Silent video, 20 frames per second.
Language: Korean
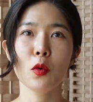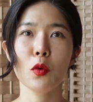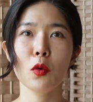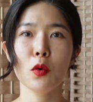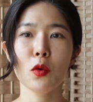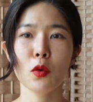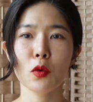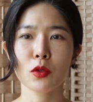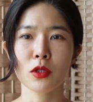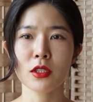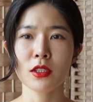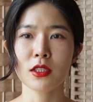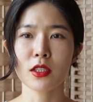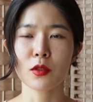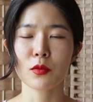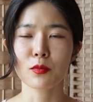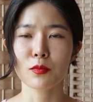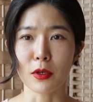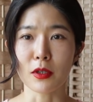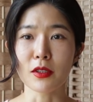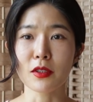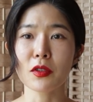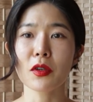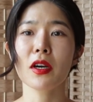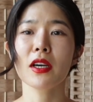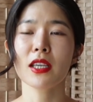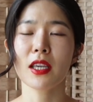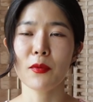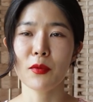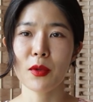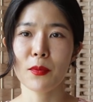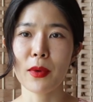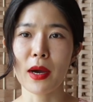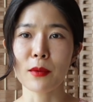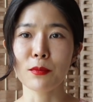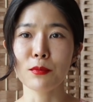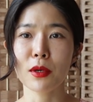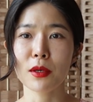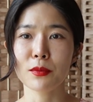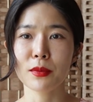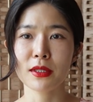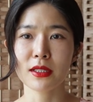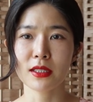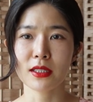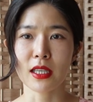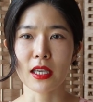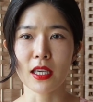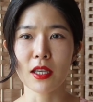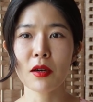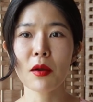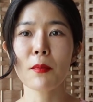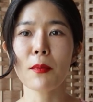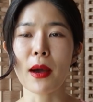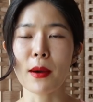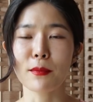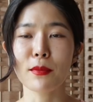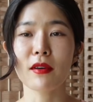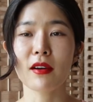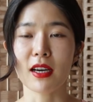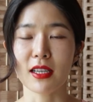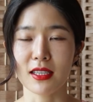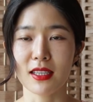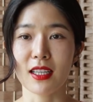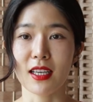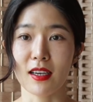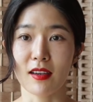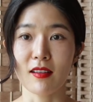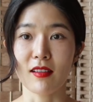오 진짜 멀쩡하게 입는 방법은 그냥 이런 방법 같아.